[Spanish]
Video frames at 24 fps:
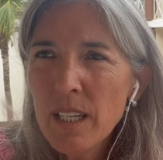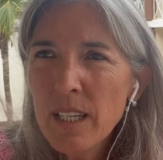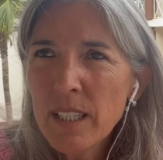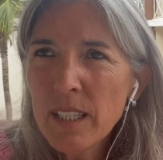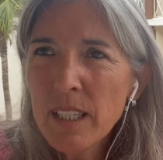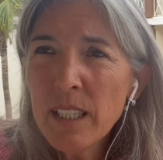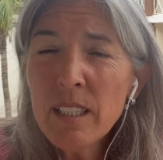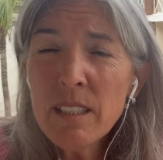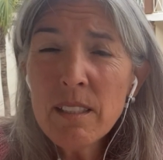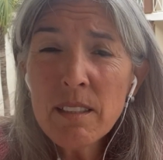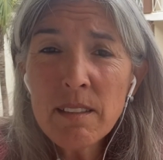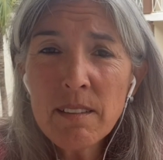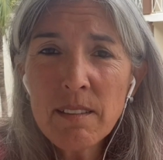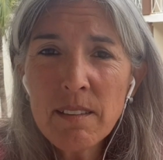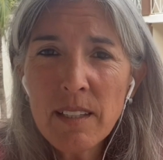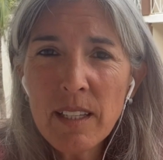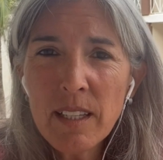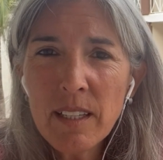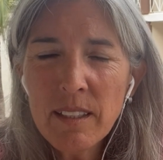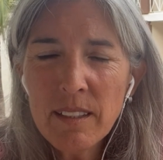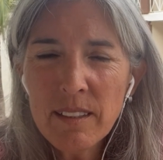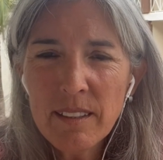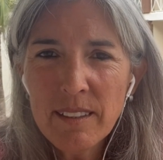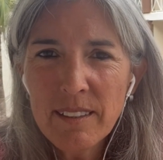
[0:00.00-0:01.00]

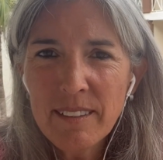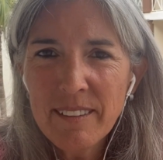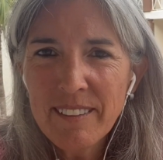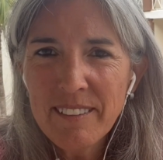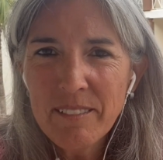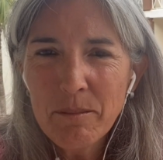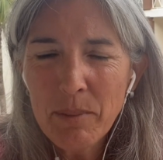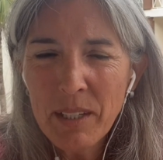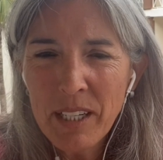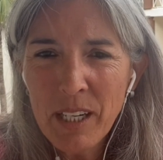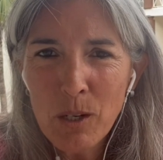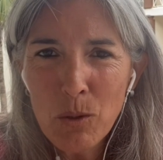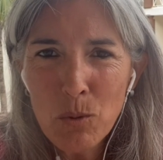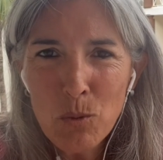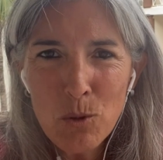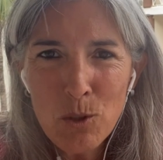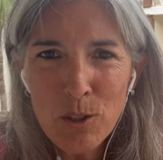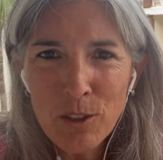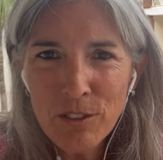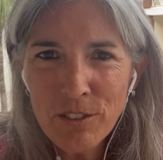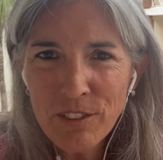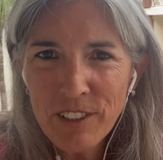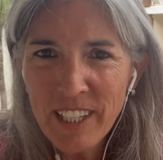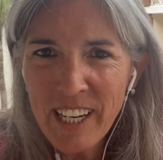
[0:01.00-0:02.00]
15, para
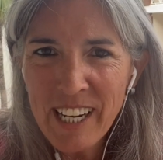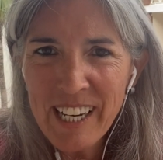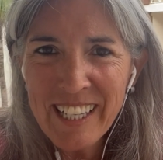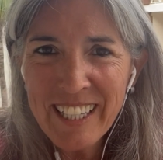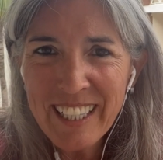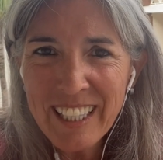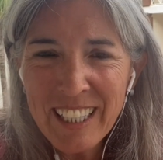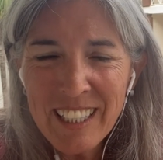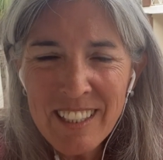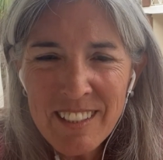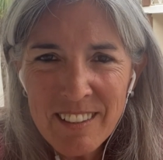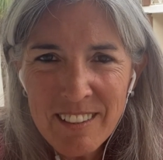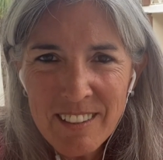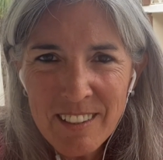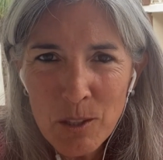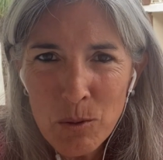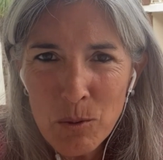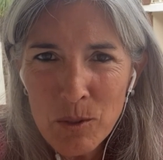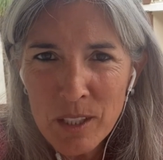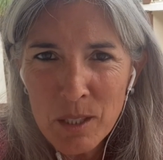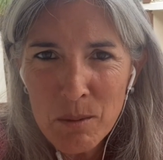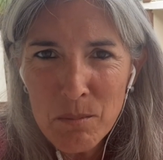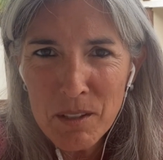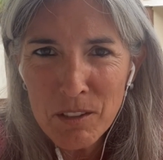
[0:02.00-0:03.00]
algunos será el 15,
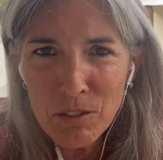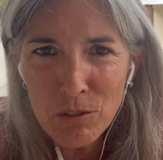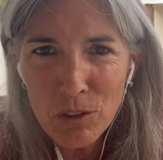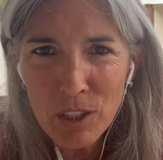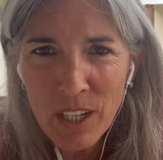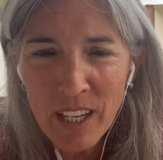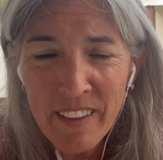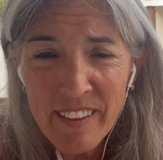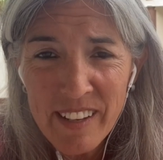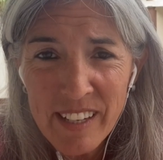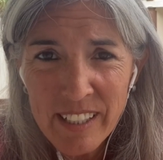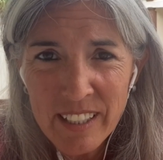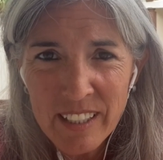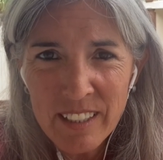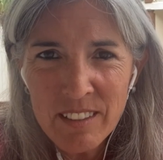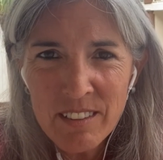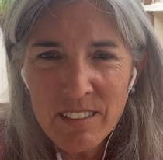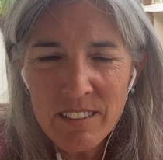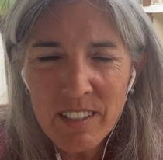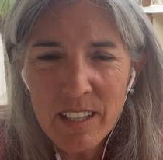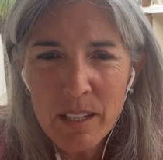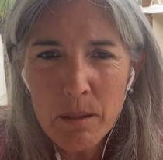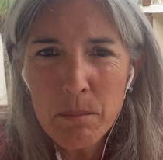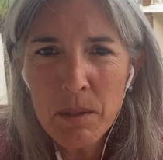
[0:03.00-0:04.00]
últimas horas del
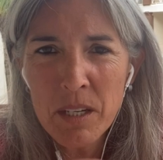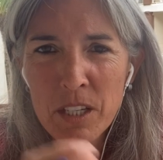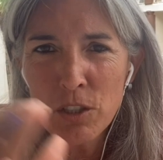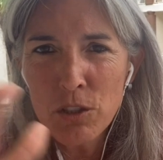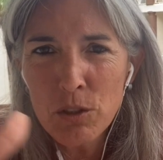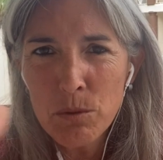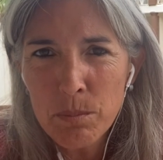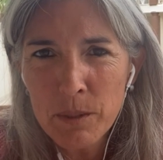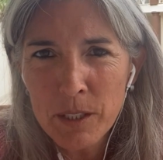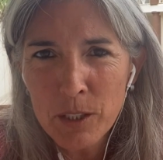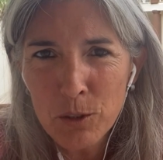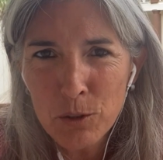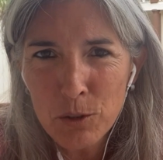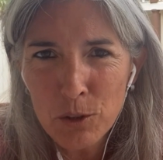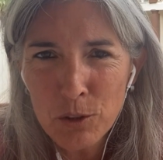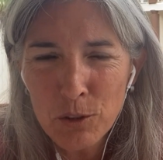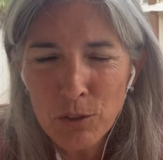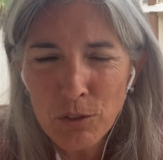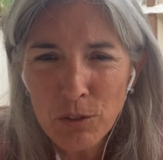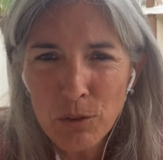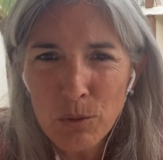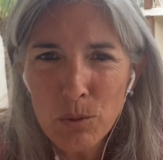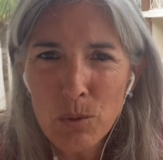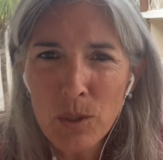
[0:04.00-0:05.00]
15 de mayo, para
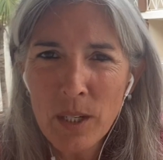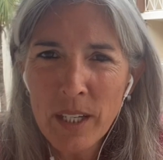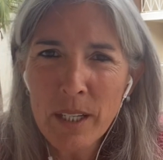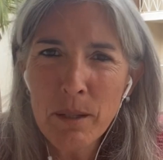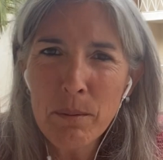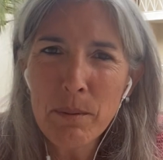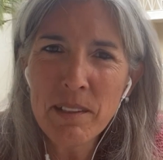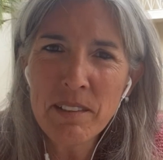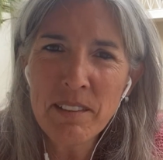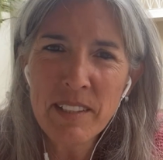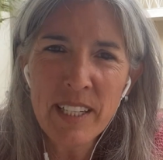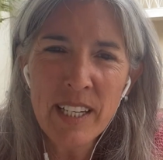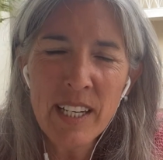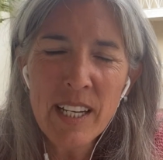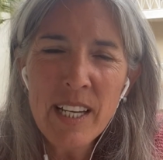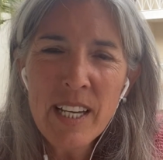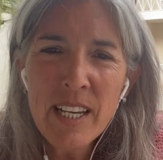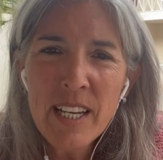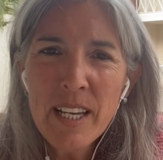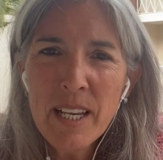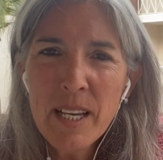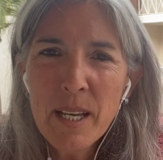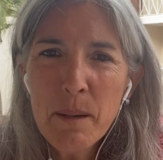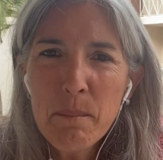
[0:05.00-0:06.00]
otros lugares va a ser
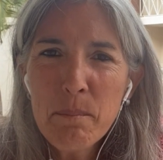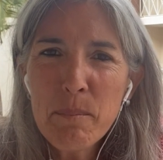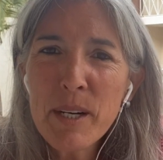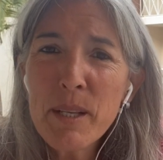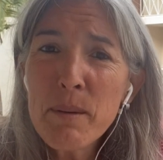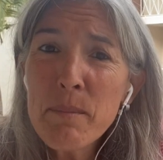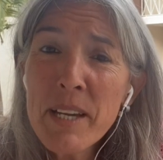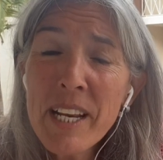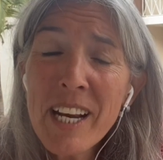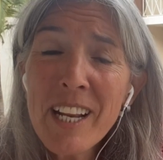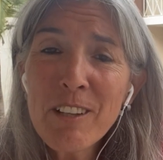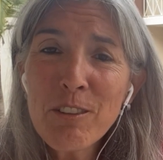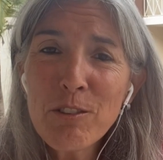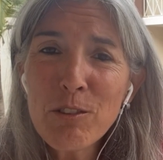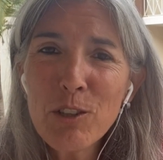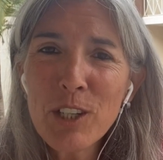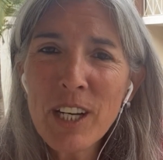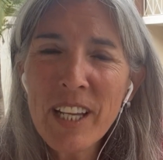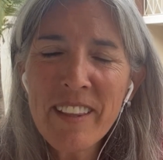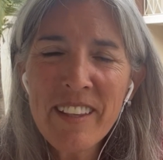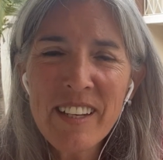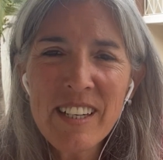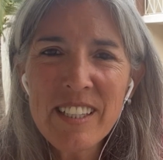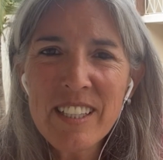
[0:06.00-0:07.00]
primeras
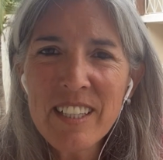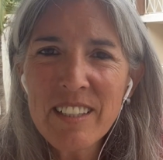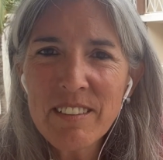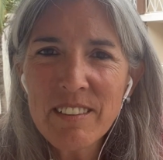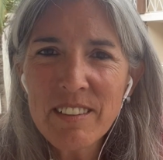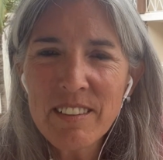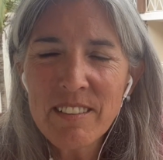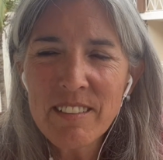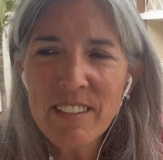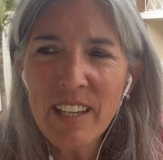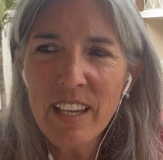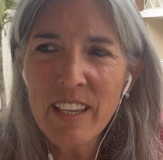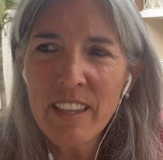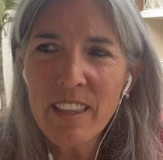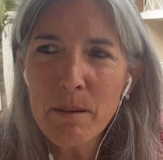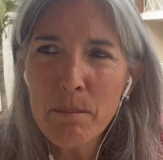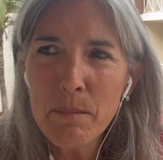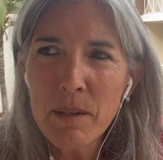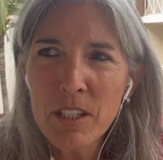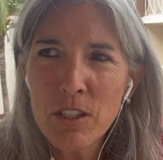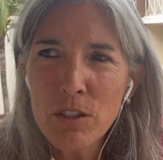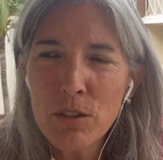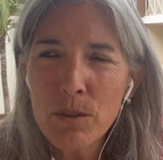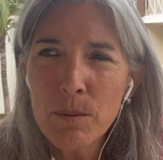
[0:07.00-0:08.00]
horas del 16 de
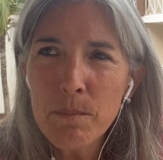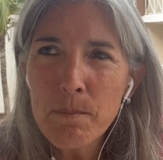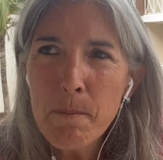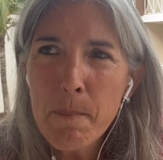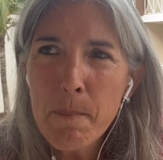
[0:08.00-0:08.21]
mayo.